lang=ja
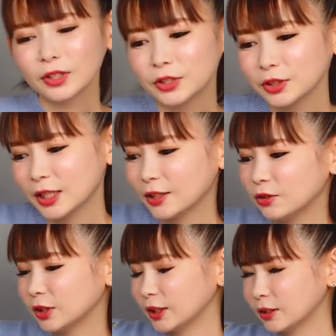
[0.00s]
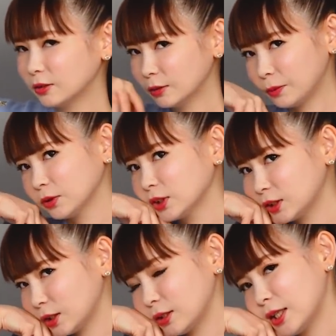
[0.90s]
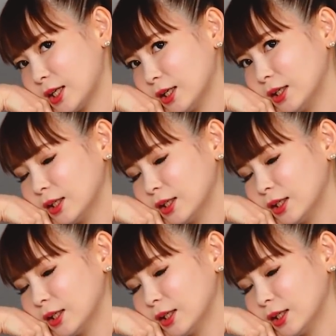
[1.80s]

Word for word: 13号機こういうポーズしてるから。